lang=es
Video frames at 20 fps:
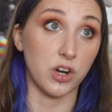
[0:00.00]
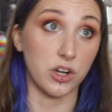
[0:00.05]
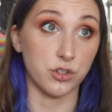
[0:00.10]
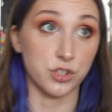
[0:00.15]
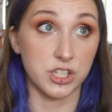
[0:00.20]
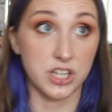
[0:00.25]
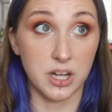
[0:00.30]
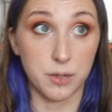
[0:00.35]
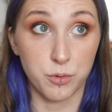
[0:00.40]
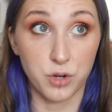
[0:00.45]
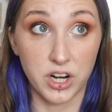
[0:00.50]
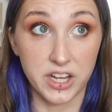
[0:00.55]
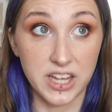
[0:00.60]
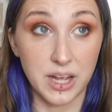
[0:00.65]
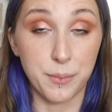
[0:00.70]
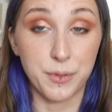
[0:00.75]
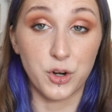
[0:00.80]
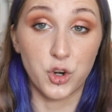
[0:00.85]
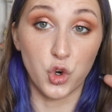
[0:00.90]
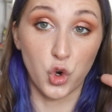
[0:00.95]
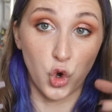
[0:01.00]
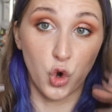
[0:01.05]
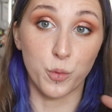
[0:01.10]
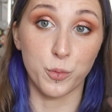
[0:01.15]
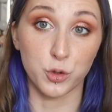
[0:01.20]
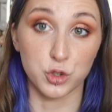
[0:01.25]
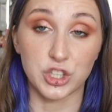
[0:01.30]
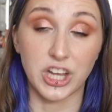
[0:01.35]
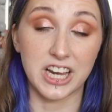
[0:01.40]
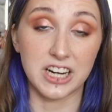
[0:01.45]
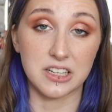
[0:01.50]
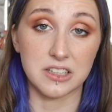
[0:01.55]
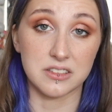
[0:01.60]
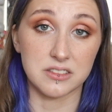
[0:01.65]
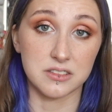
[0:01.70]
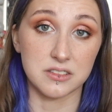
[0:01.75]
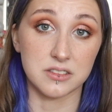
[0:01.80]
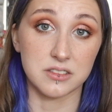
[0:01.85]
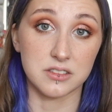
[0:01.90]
una cosilla por allá, pero no como tal,